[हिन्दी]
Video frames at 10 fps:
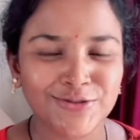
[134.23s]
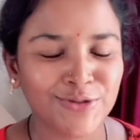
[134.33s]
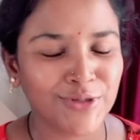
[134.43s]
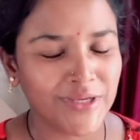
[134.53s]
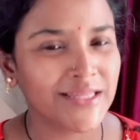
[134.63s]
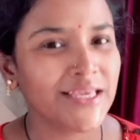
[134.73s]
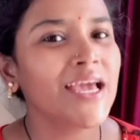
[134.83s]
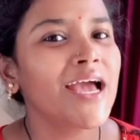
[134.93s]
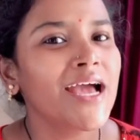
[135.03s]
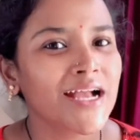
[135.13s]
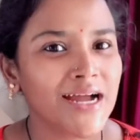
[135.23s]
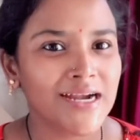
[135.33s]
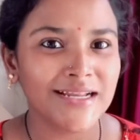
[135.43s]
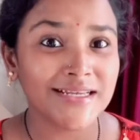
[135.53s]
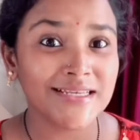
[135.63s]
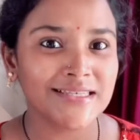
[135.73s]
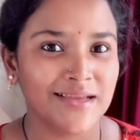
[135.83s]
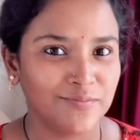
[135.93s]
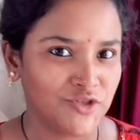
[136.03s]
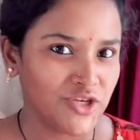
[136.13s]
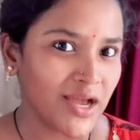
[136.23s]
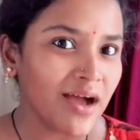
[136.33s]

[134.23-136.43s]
चुकी थी कटहल की सब्जी का